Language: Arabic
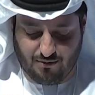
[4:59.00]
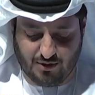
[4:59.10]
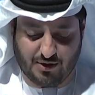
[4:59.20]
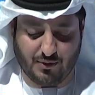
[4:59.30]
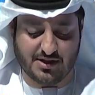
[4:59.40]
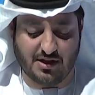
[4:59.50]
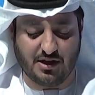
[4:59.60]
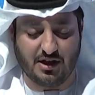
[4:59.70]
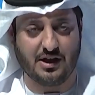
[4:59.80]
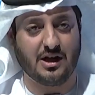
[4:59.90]

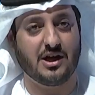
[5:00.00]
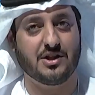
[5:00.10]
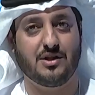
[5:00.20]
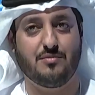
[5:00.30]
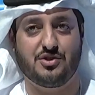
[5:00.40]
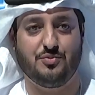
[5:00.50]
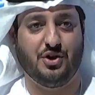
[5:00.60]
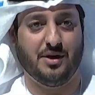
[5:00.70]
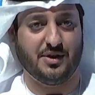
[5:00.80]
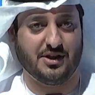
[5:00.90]
وتوصلنا إلى أيضا
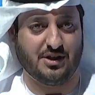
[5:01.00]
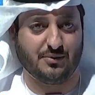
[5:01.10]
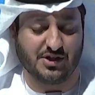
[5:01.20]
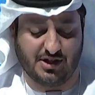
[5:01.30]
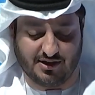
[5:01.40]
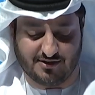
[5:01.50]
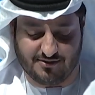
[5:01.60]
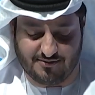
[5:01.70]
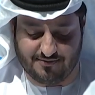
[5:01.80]
مجموعة من التوصيات